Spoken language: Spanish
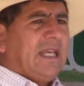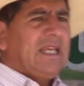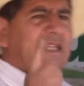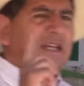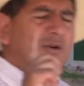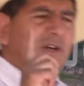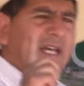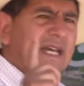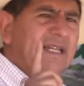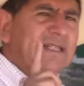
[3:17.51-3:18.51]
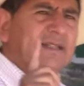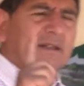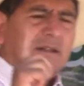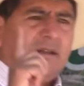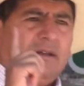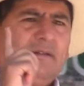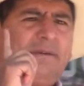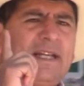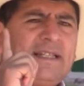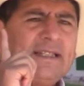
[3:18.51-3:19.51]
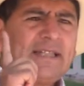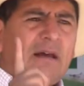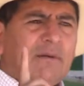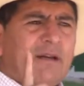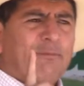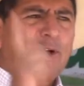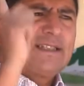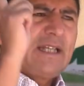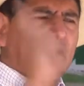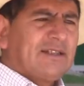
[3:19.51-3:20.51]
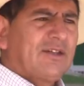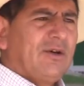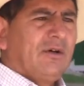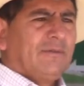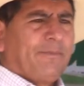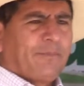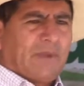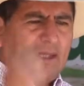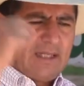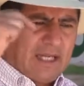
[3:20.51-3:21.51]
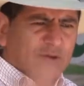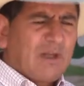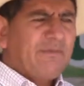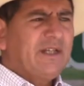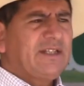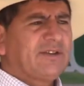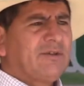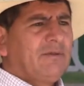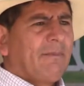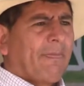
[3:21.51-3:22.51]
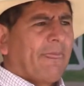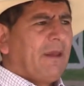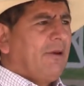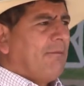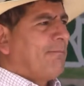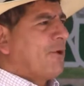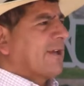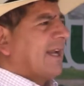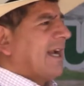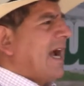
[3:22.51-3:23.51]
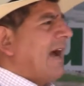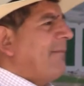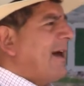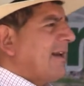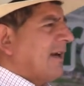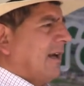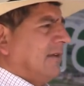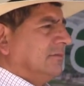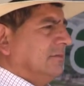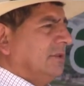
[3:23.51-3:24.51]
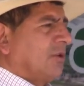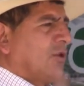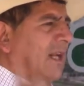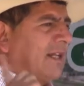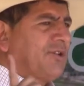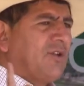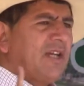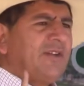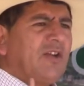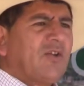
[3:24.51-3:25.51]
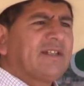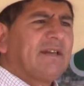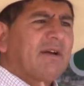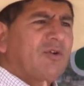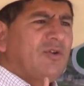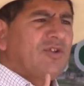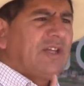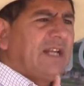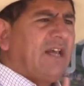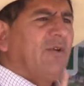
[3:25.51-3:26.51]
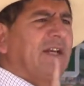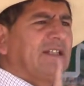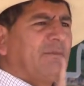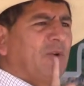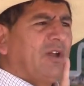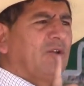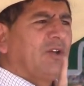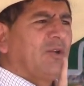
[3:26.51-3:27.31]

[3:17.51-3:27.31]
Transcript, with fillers: Y digo que es felicitable por esta gestión del actual ministro, porque Cajamarca con la gestión anterior estaba considerado en este proyecto